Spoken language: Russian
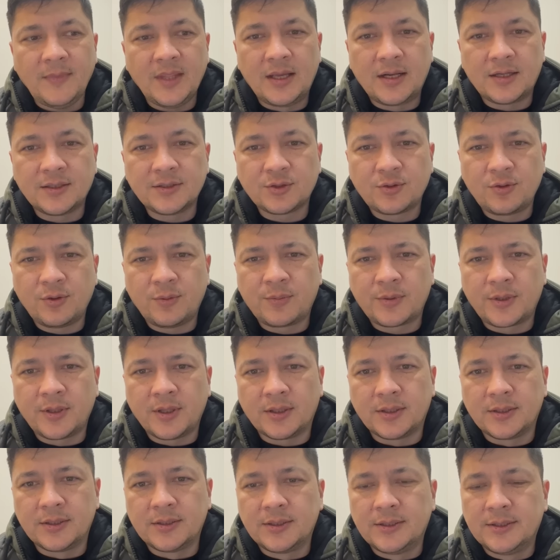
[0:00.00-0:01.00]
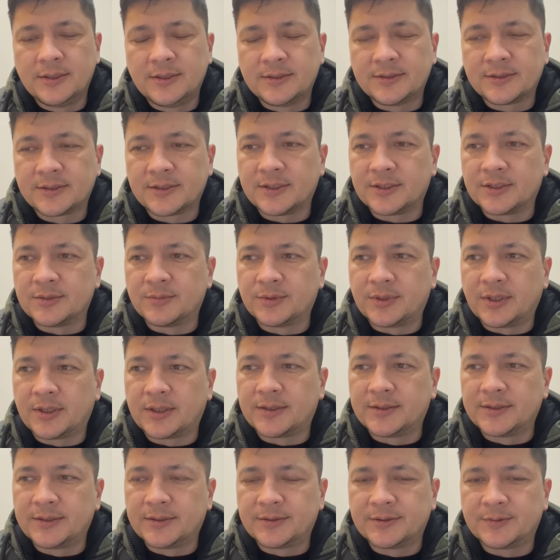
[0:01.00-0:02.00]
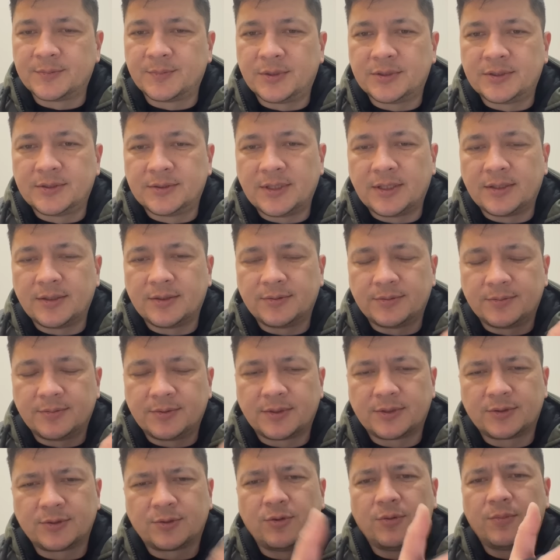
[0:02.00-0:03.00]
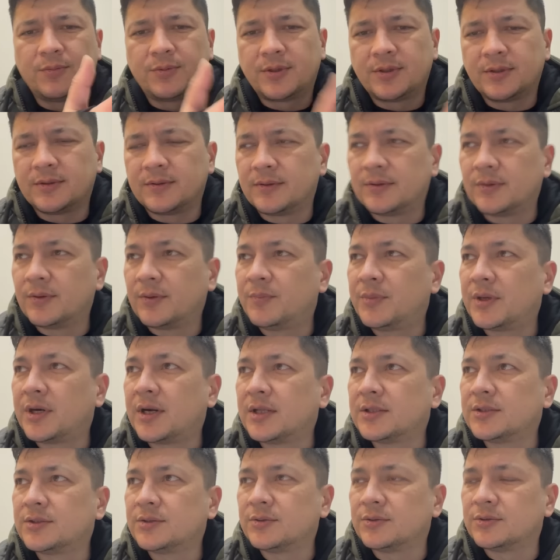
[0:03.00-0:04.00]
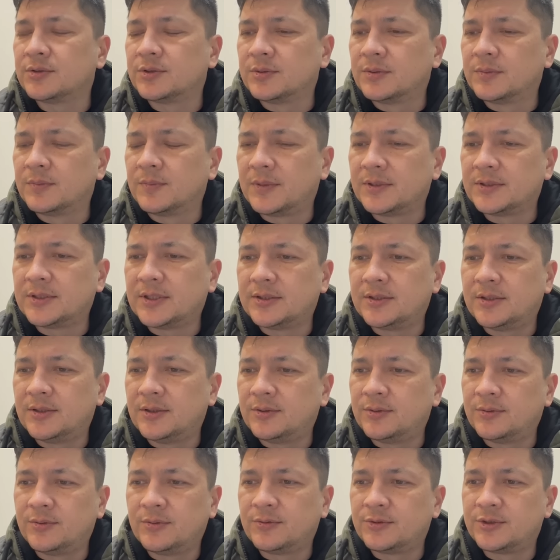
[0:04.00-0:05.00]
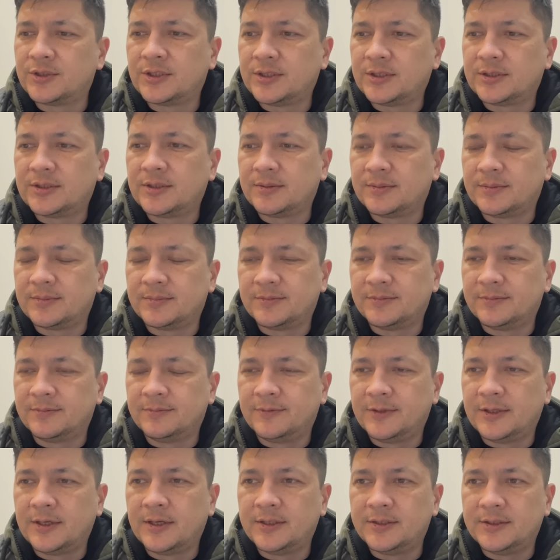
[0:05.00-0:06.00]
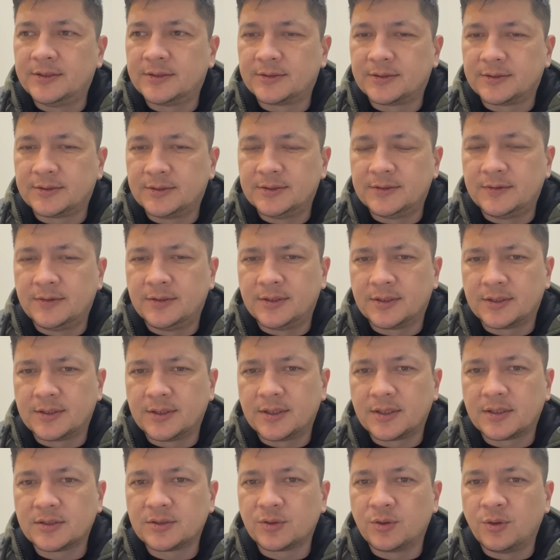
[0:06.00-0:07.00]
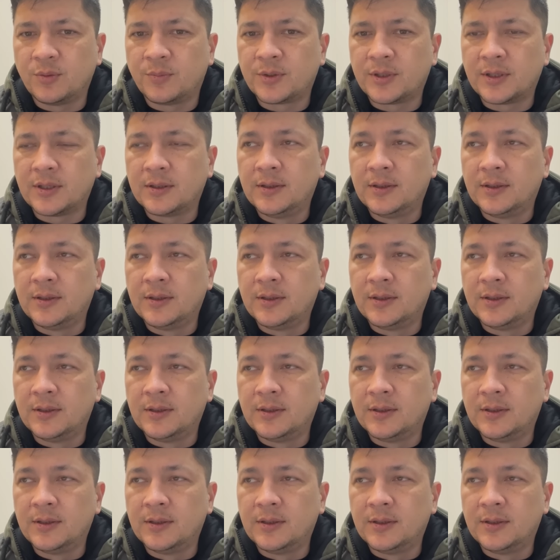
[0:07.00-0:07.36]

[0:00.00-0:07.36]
раскопки, скажем так, специальную раскопки, операцию спасательную, но уже это выглядит действительно как раскопки.